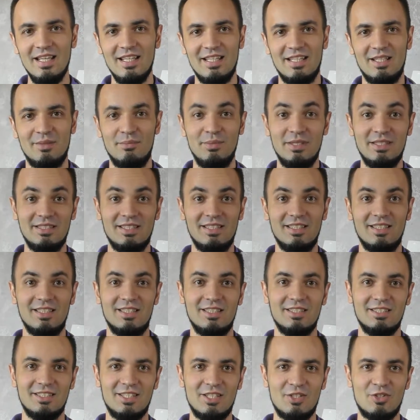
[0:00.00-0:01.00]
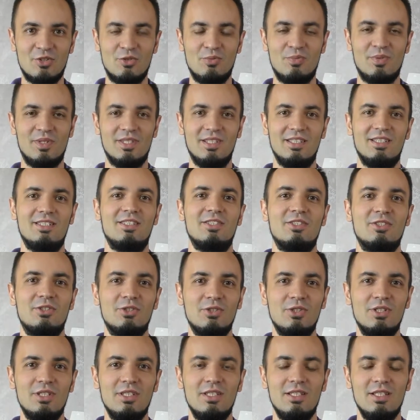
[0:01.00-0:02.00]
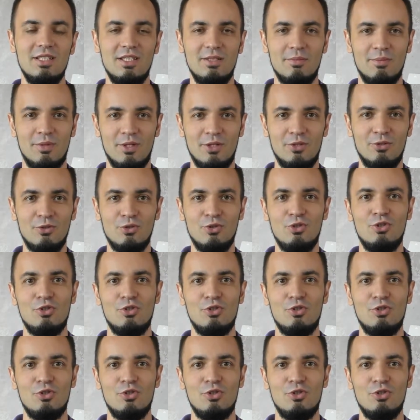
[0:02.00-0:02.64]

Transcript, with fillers: Я быстренько расскажу про эти суды и про то,